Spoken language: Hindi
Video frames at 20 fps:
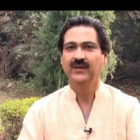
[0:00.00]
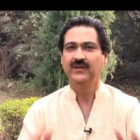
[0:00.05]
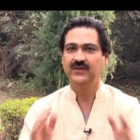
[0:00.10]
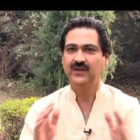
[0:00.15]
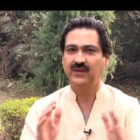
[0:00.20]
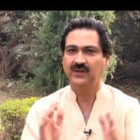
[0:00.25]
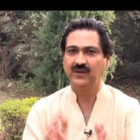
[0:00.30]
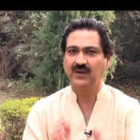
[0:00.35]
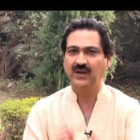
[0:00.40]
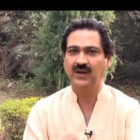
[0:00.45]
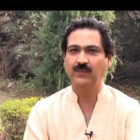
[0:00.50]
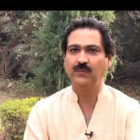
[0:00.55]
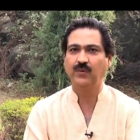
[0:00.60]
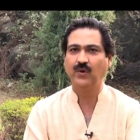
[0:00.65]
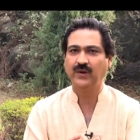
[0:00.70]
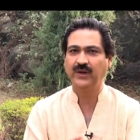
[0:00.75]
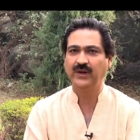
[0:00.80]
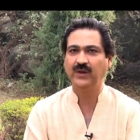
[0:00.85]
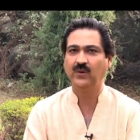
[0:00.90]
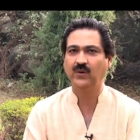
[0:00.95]
जितना
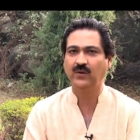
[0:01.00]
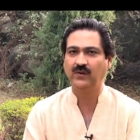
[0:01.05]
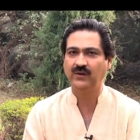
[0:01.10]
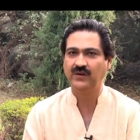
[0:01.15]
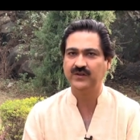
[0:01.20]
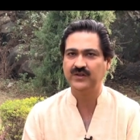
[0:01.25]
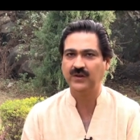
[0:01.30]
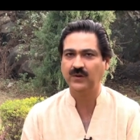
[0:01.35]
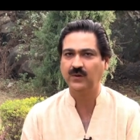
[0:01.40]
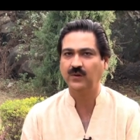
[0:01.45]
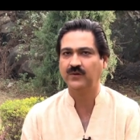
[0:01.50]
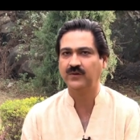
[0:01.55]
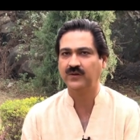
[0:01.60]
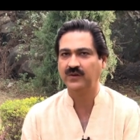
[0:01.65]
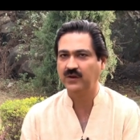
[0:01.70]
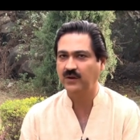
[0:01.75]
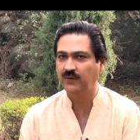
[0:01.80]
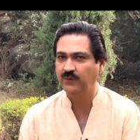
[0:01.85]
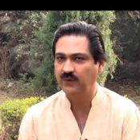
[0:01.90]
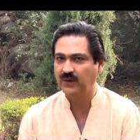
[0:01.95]
बॉडी को रिजिड और
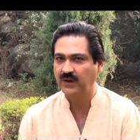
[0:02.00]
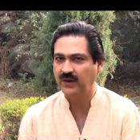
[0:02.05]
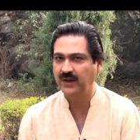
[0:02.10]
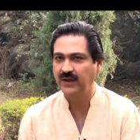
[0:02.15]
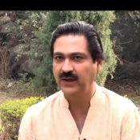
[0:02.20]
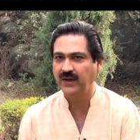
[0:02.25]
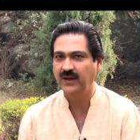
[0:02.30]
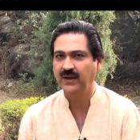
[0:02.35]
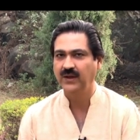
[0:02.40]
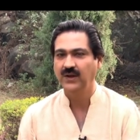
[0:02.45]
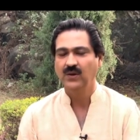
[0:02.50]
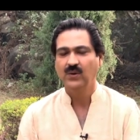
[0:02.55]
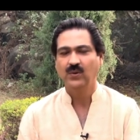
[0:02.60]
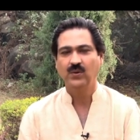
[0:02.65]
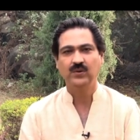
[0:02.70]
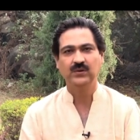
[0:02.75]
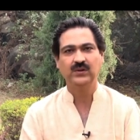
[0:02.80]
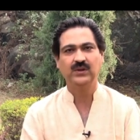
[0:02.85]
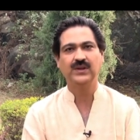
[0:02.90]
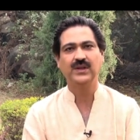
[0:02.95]
स्टिफ करेंगे
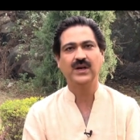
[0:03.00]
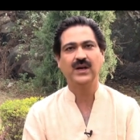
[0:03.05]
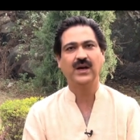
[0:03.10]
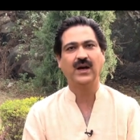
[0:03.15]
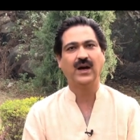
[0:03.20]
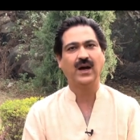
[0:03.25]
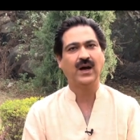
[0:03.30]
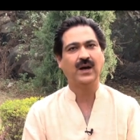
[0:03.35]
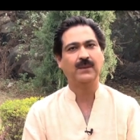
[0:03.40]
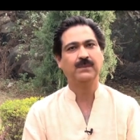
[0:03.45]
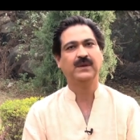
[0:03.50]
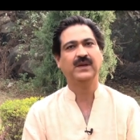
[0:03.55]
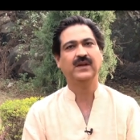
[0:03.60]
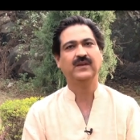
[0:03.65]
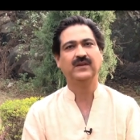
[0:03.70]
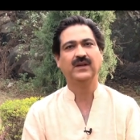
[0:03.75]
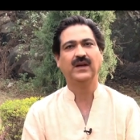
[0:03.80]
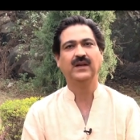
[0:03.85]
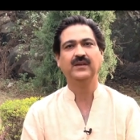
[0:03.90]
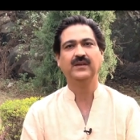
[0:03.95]
उतना आपके
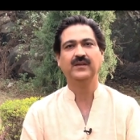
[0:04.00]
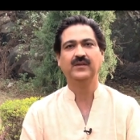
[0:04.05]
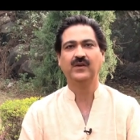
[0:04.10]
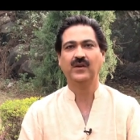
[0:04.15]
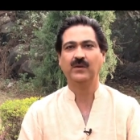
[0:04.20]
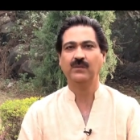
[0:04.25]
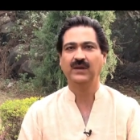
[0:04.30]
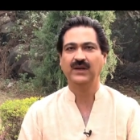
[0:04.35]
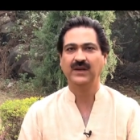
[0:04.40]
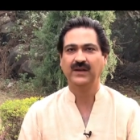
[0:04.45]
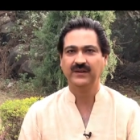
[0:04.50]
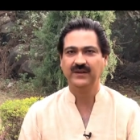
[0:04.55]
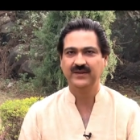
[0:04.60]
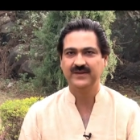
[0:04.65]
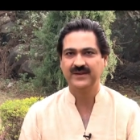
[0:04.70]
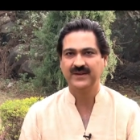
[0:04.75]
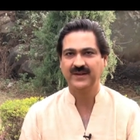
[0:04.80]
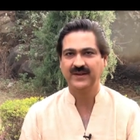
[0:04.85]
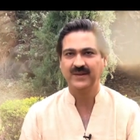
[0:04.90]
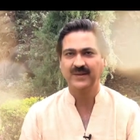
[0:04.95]
साथ ट्रबल आती
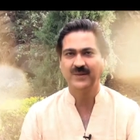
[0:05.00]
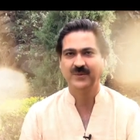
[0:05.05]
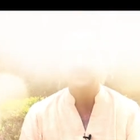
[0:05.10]
जाएगी